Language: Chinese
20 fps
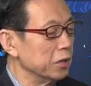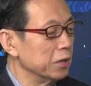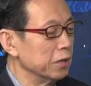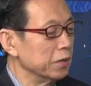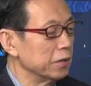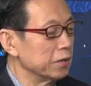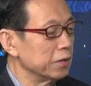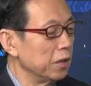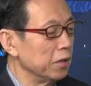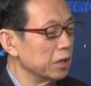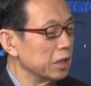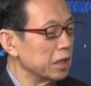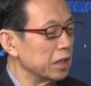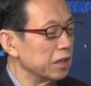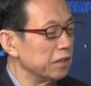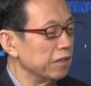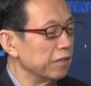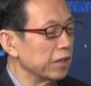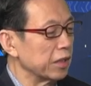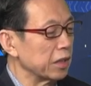到这个
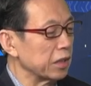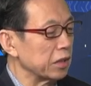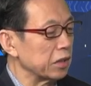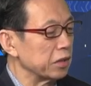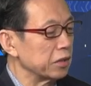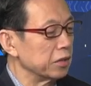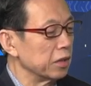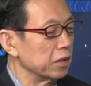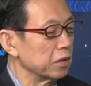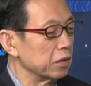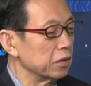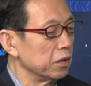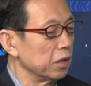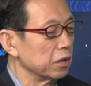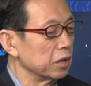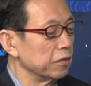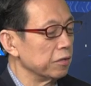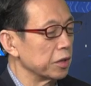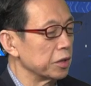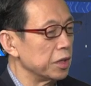地方呢，到到
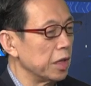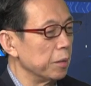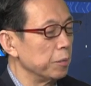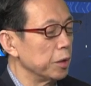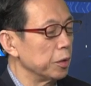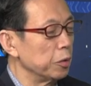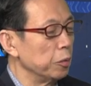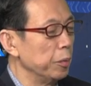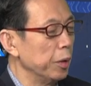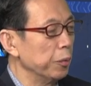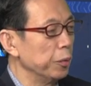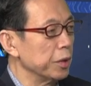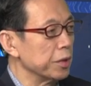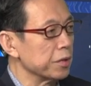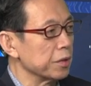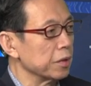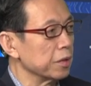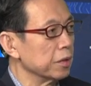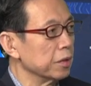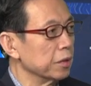地方前面都没位
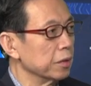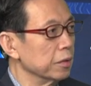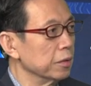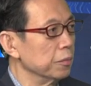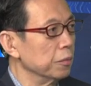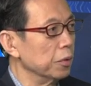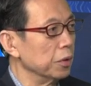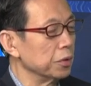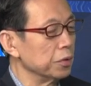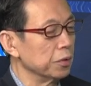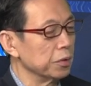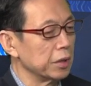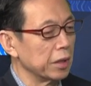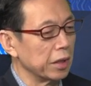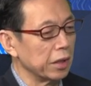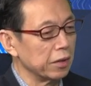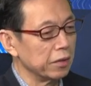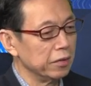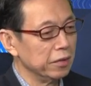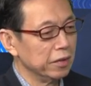置，我就
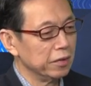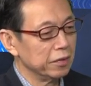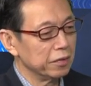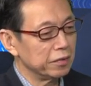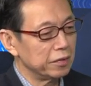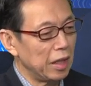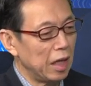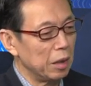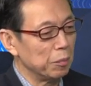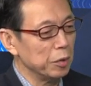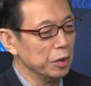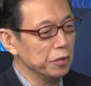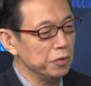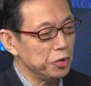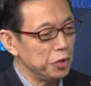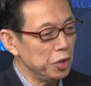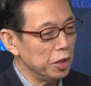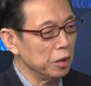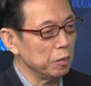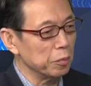在大门
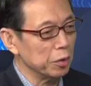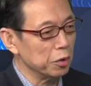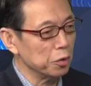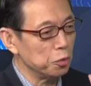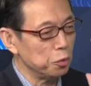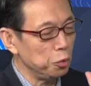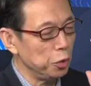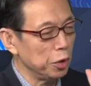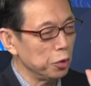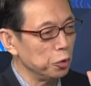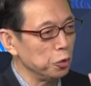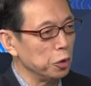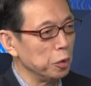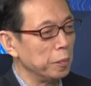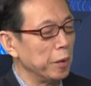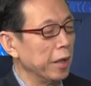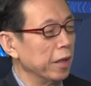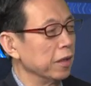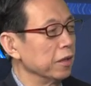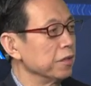进门最后一
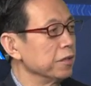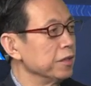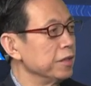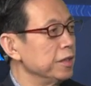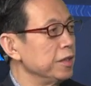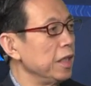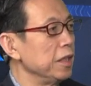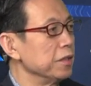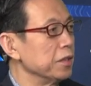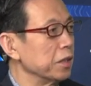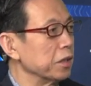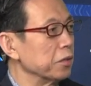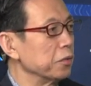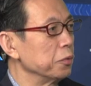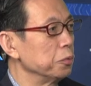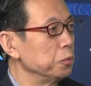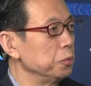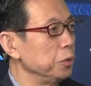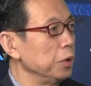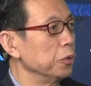排站在
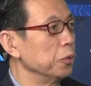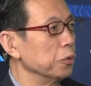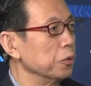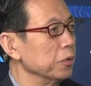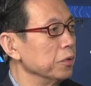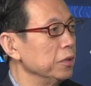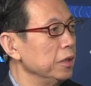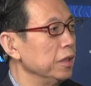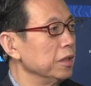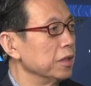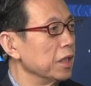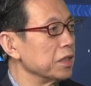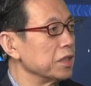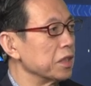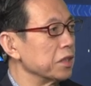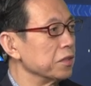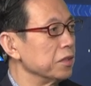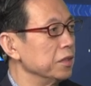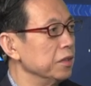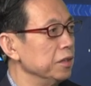最后听他
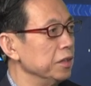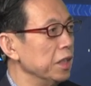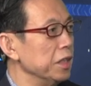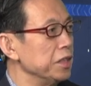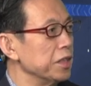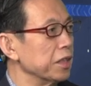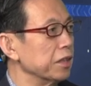讲演讲